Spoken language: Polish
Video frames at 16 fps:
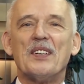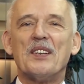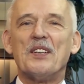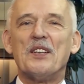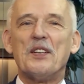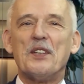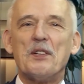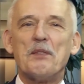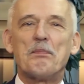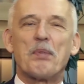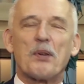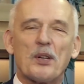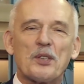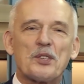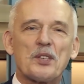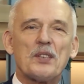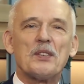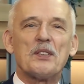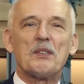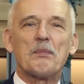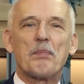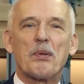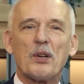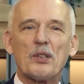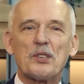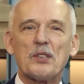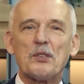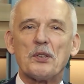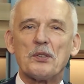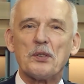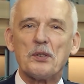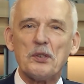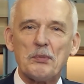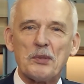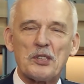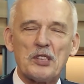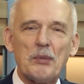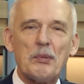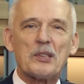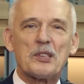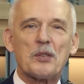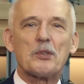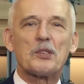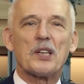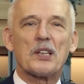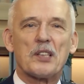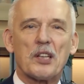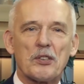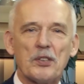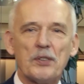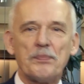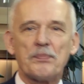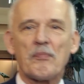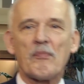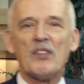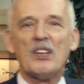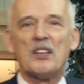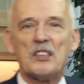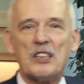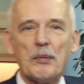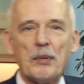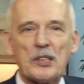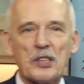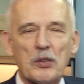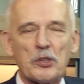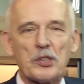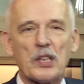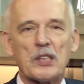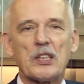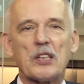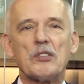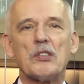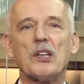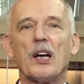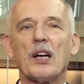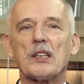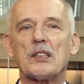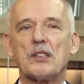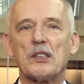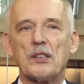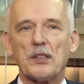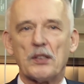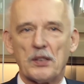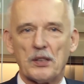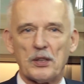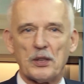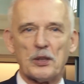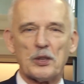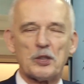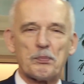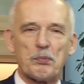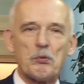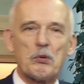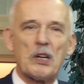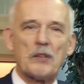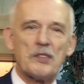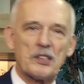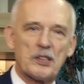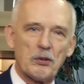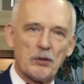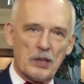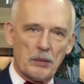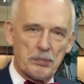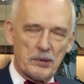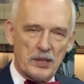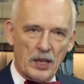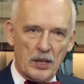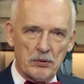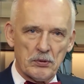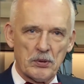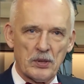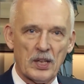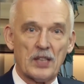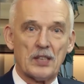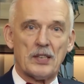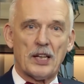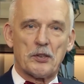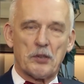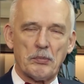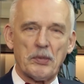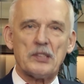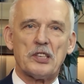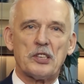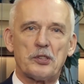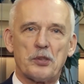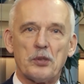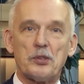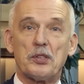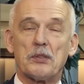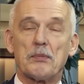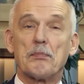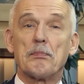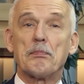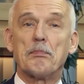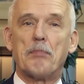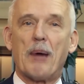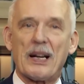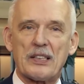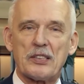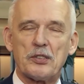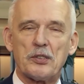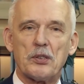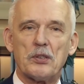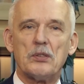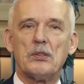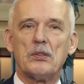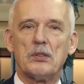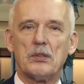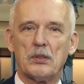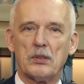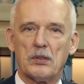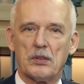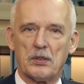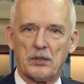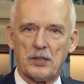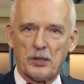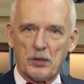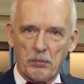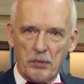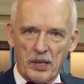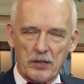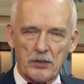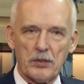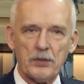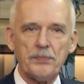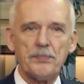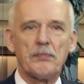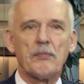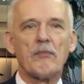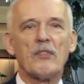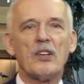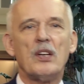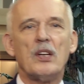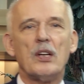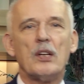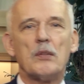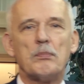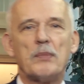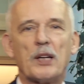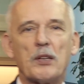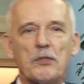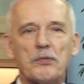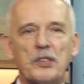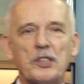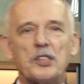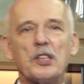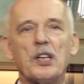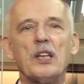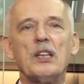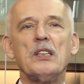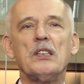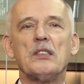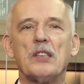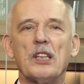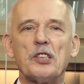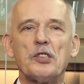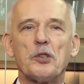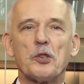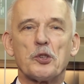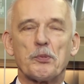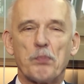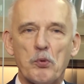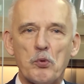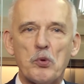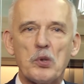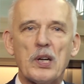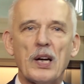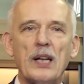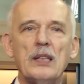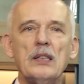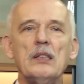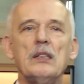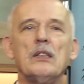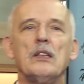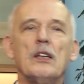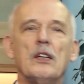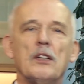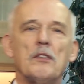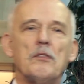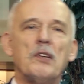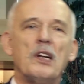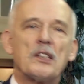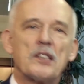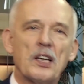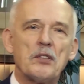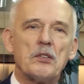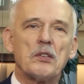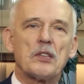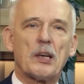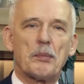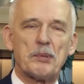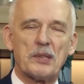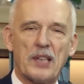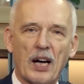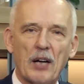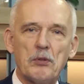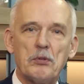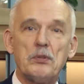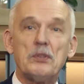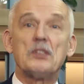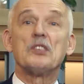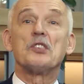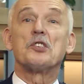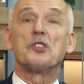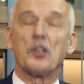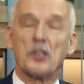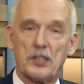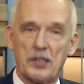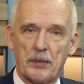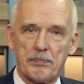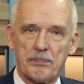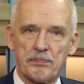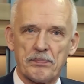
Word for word: I proszę, proszę to zrozumieć. Nie ma czegoś takiego, nie ma czegoś takiego jak y, spółka wielkiego kapitału. Natomiast jest coś bardzo niedobrego, Mianowicie jest to spółka wielkiego kapitału z rządem.